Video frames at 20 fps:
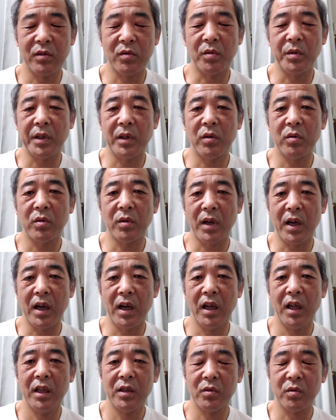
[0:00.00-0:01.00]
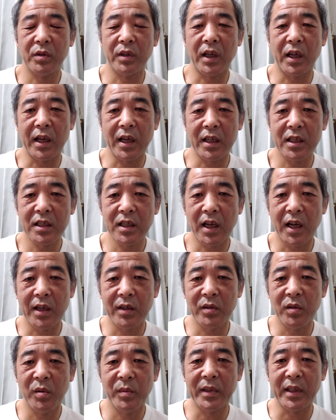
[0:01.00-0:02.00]
そんなことが、そんな話があ
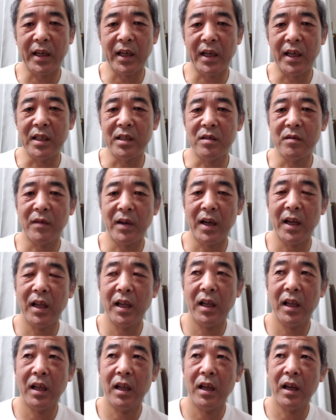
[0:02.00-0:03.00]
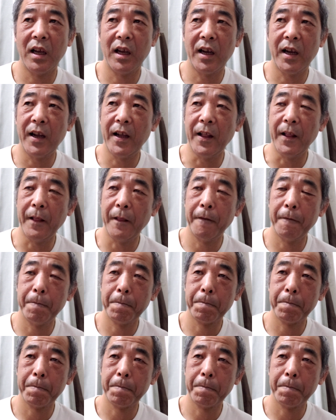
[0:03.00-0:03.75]
るよ、みたいな感じは。はい。